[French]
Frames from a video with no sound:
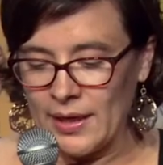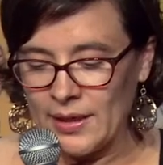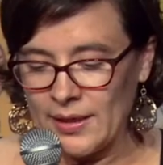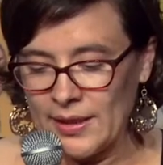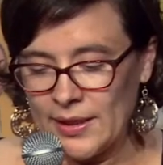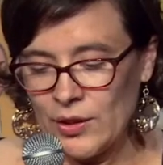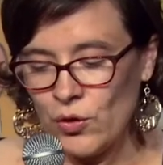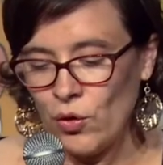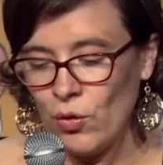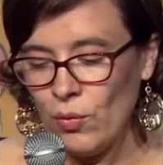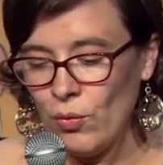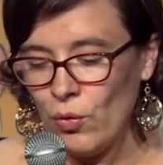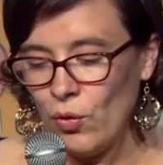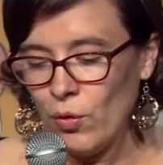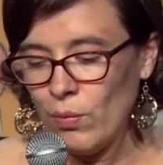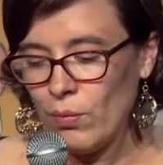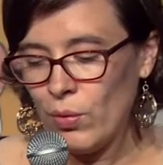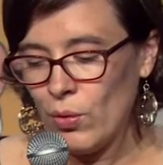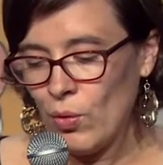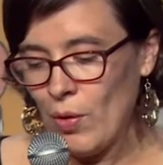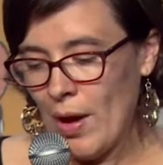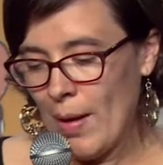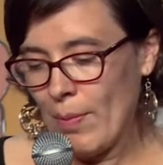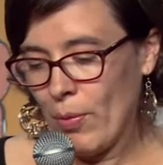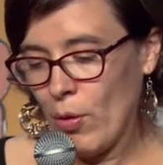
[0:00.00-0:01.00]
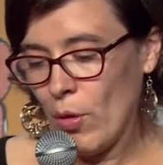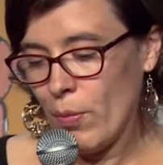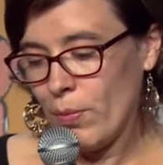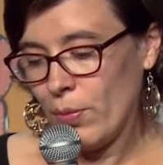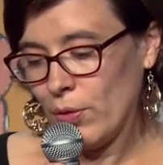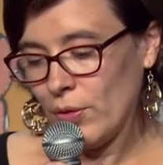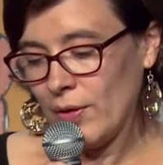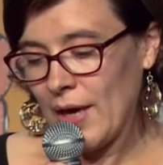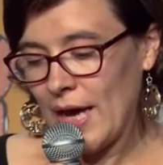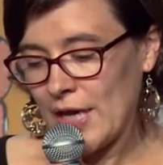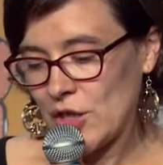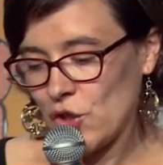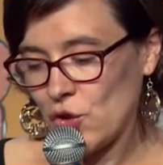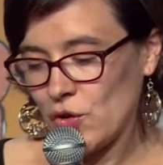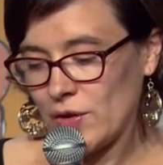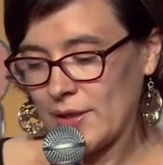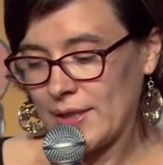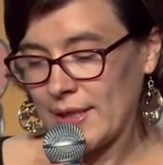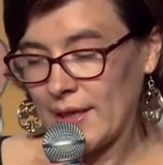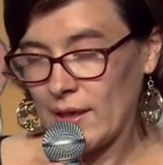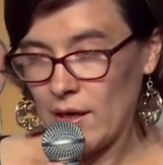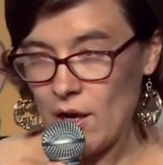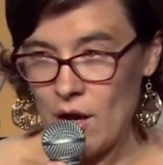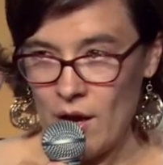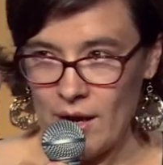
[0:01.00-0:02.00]
Guillaume Lebeau à propos de Rage au
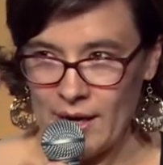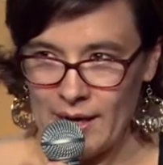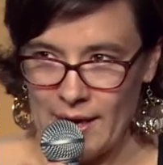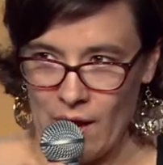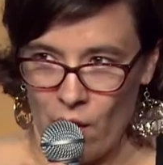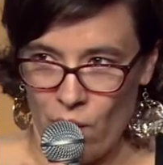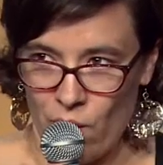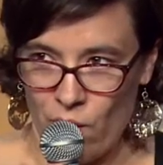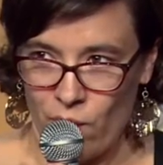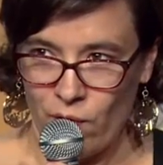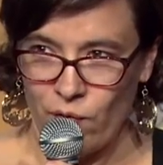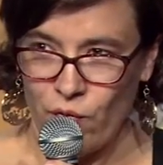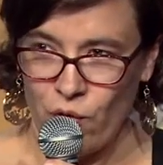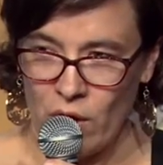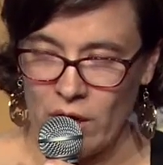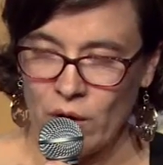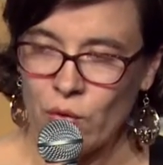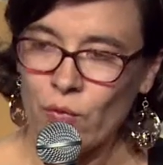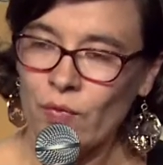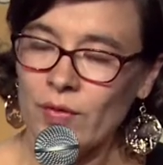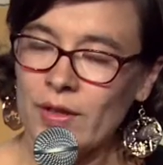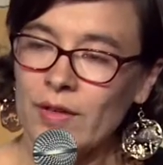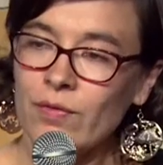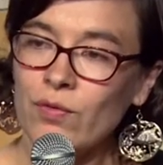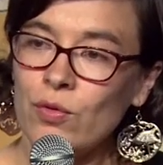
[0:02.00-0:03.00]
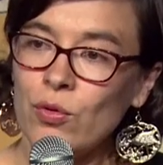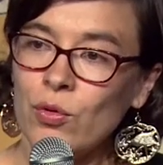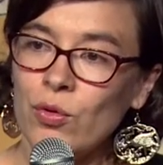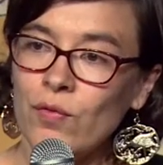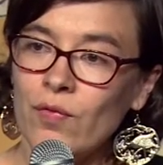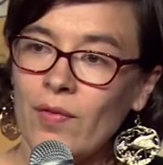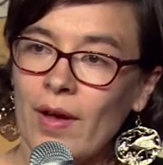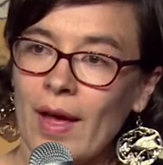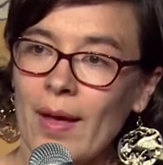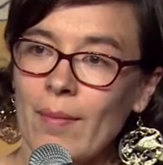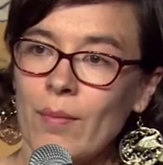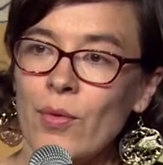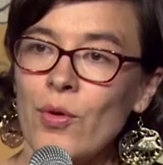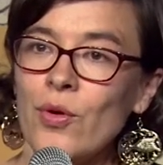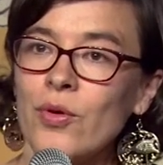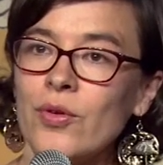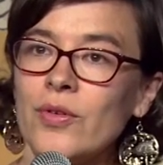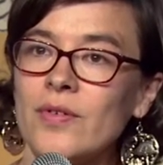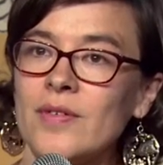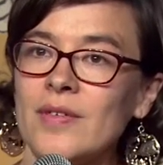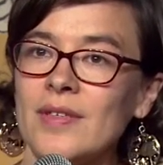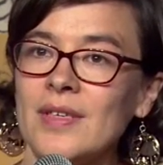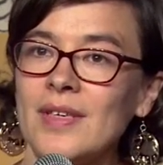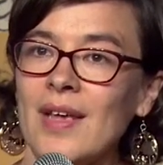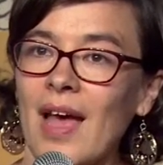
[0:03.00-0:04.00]
Thriller, et là on voit qu'on évolue vraiment
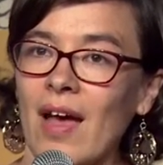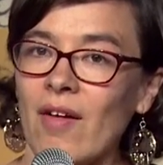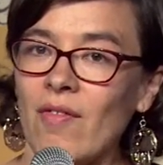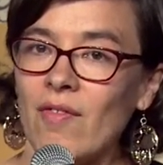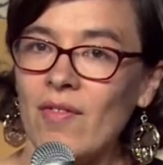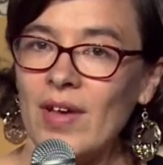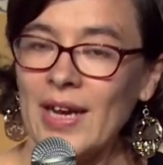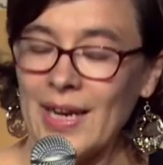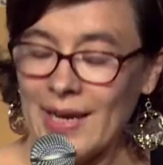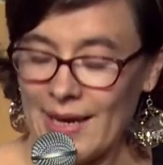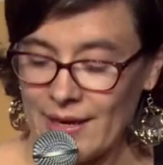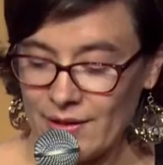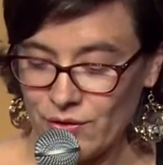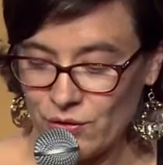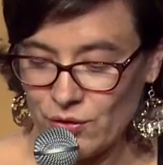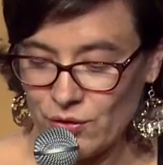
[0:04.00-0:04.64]
aussi avec la